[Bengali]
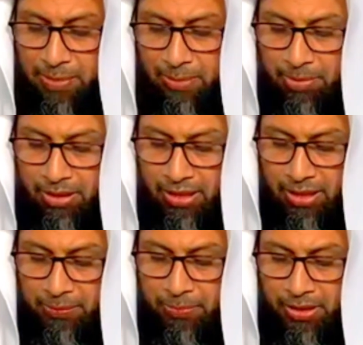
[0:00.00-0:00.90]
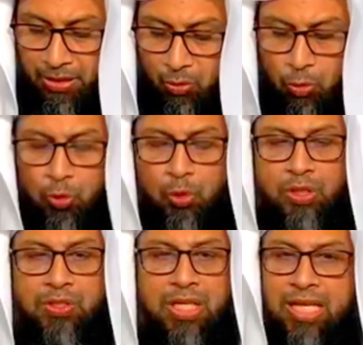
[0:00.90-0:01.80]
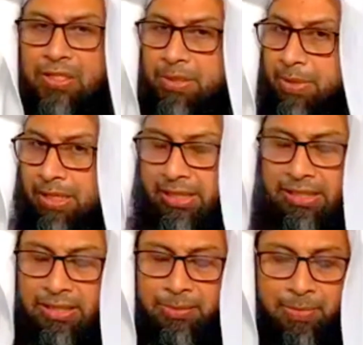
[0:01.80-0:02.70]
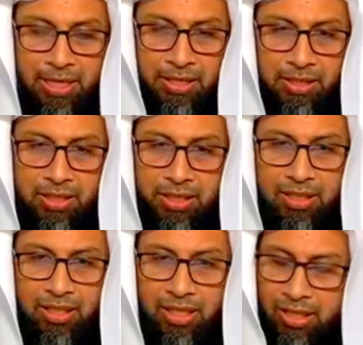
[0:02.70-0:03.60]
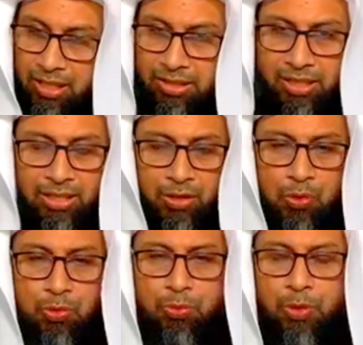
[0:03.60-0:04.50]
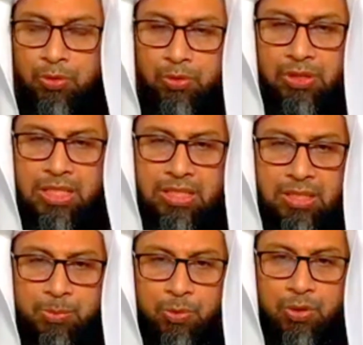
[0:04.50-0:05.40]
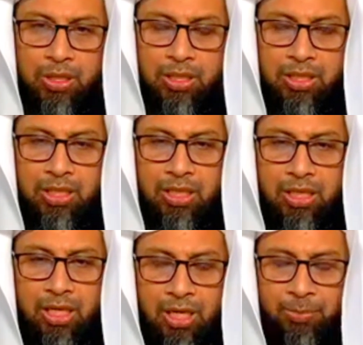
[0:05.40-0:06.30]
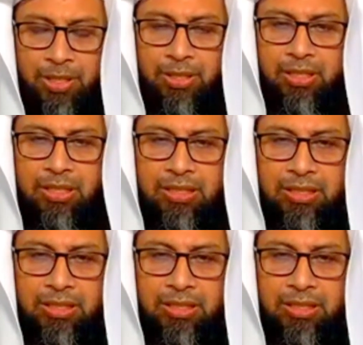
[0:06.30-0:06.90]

কিভাবে আপনি অন্যদের সাহায্যে বাড়ি কিনতে পারেন হ্যাঁ তার কিছু পদ্ধতি আছে যেমন আমি